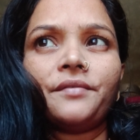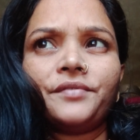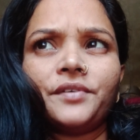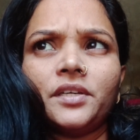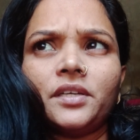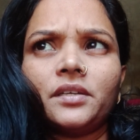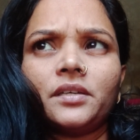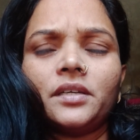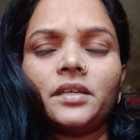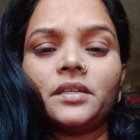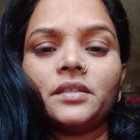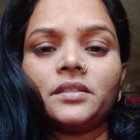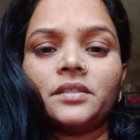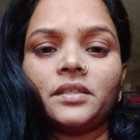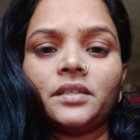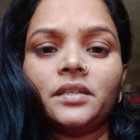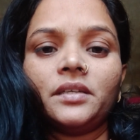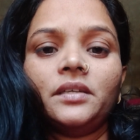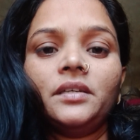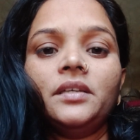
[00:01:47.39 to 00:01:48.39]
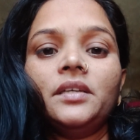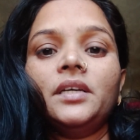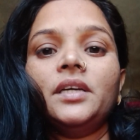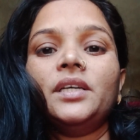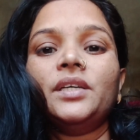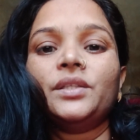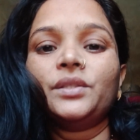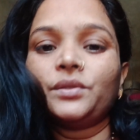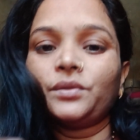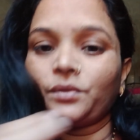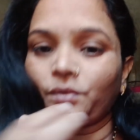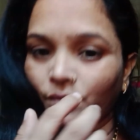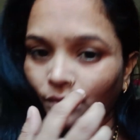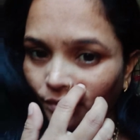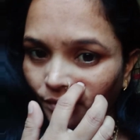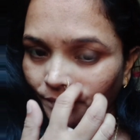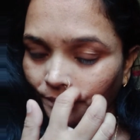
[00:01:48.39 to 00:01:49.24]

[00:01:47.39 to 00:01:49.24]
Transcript: आफ्टर करते हैं तो